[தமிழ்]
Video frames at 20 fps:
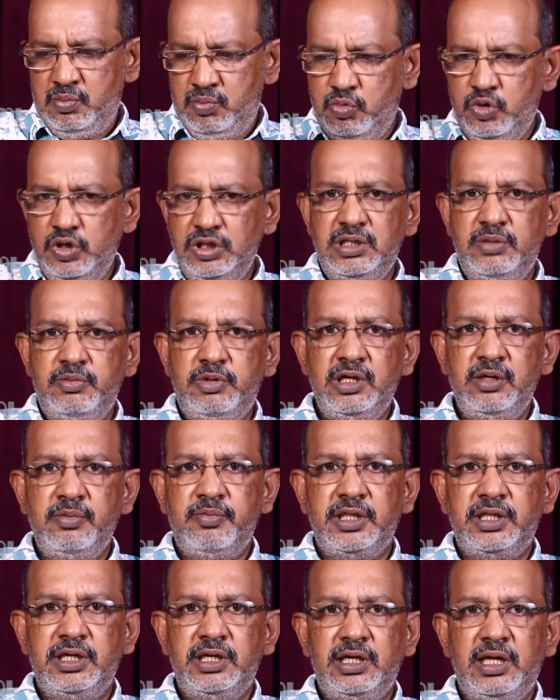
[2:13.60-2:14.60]
முடிஞ்ச பிறகு
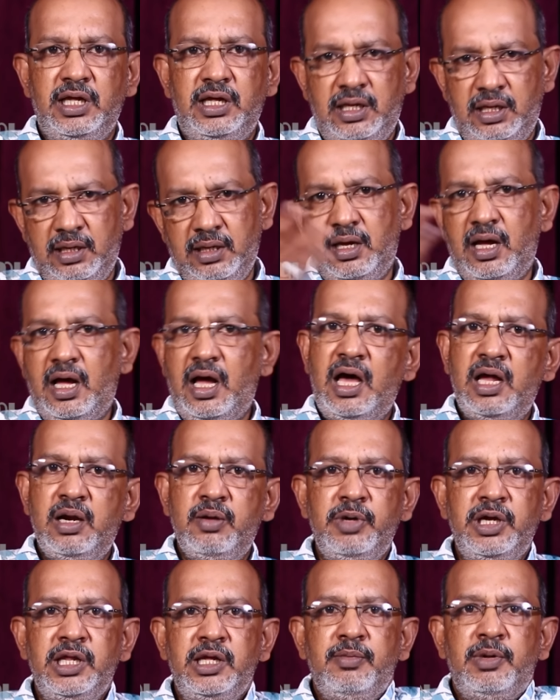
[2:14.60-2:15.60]
பார்த்திங்கன்னா ஆறு
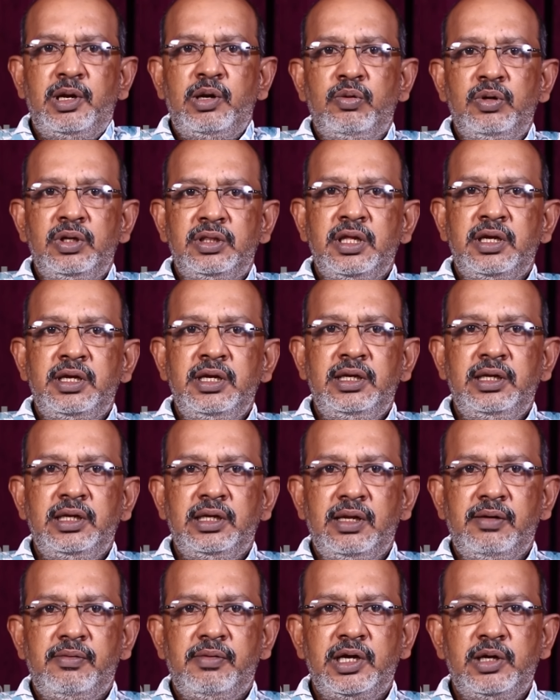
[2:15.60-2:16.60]
மணிக்கு மேலே உங்களுக்கு தெரியும்
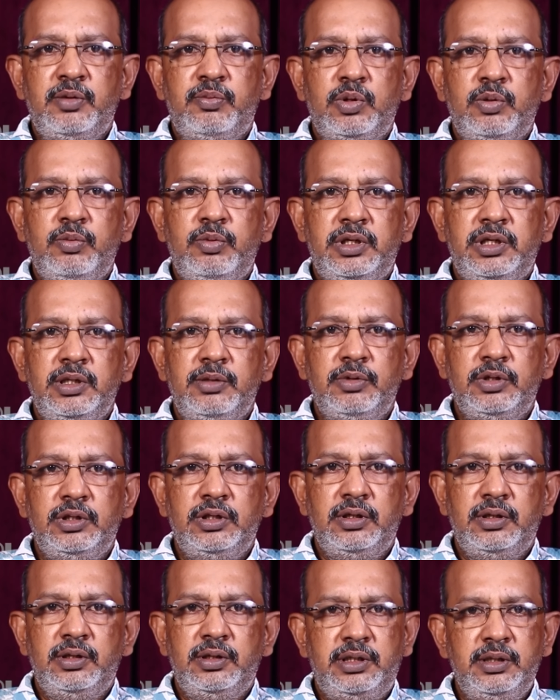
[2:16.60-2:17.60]
இல்லைங்களா பிரபு டீம்
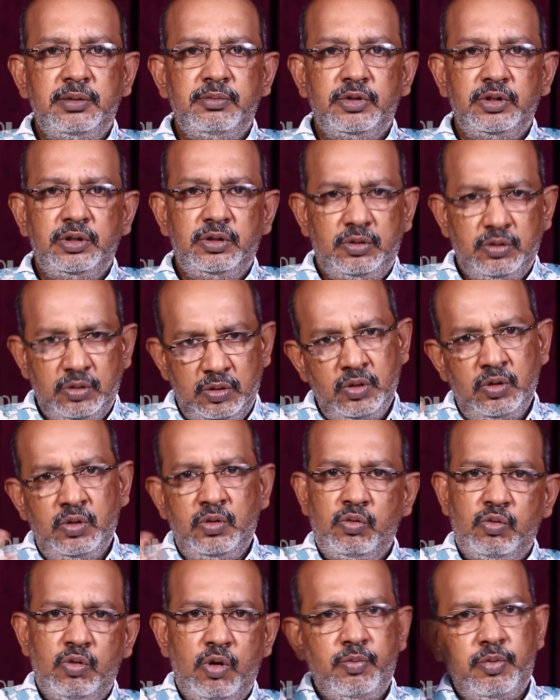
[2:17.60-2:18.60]
அந்த டீம் வந்து
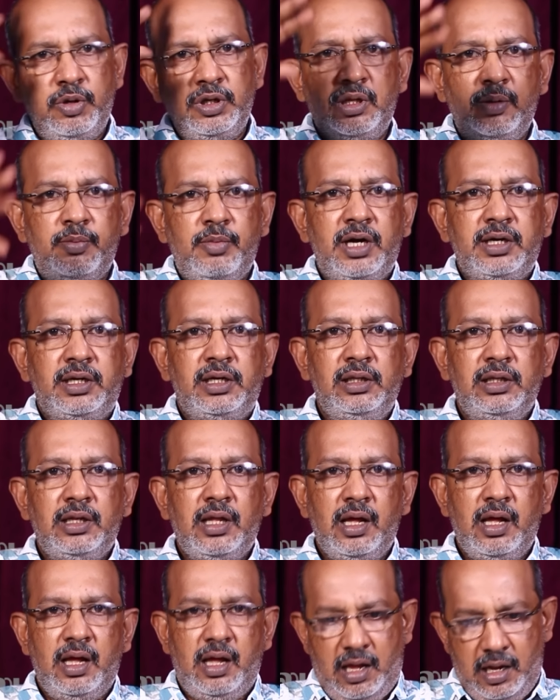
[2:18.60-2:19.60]
ஓப்பன் த பாட்டில்
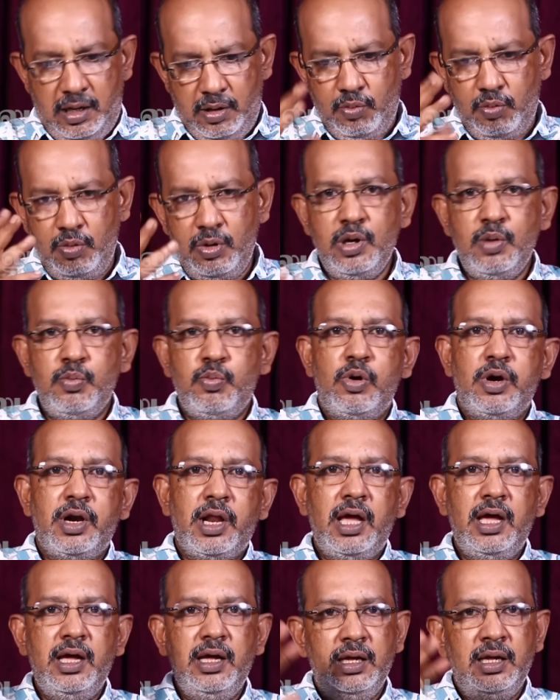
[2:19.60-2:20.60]
தான் அங்கே உள்ளே
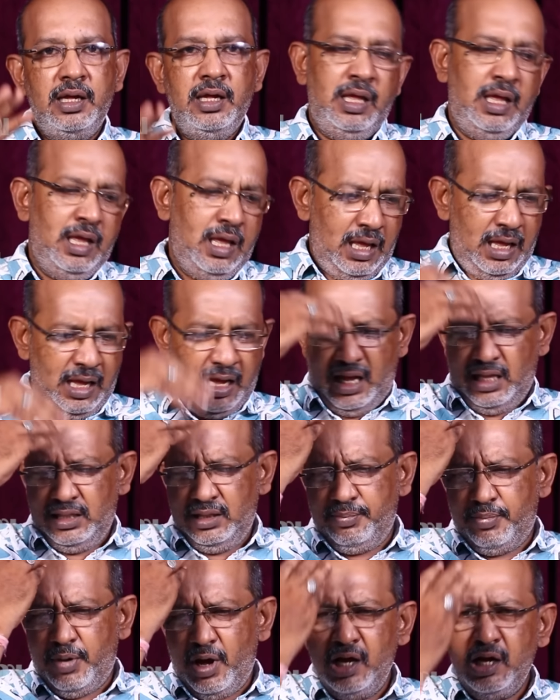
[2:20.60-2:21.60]
போனால்
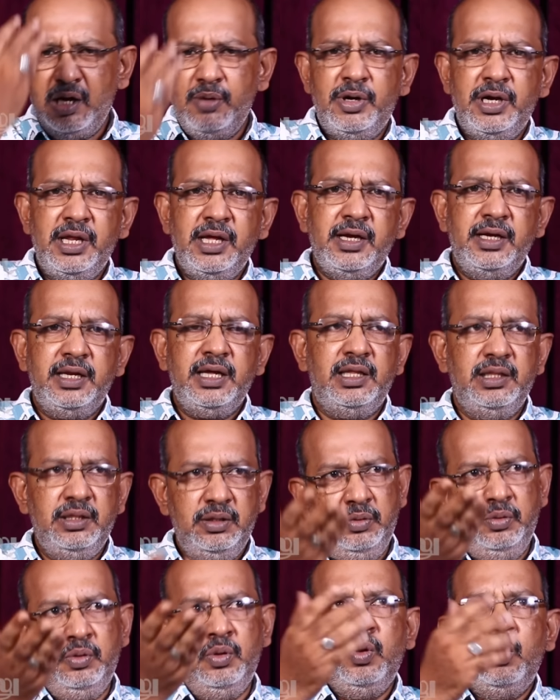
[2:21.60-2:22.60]
அந்த பாகுபாடே கிடையாது
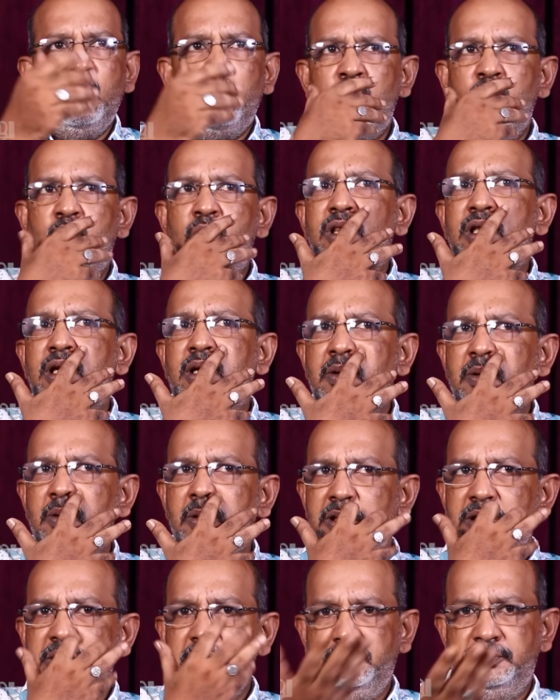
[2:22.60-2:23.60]
ஒரு தடவை
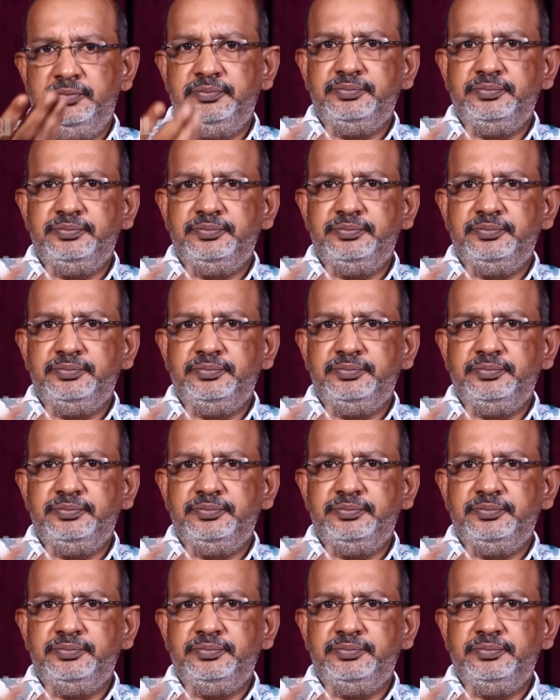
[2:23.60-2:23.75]
வந்து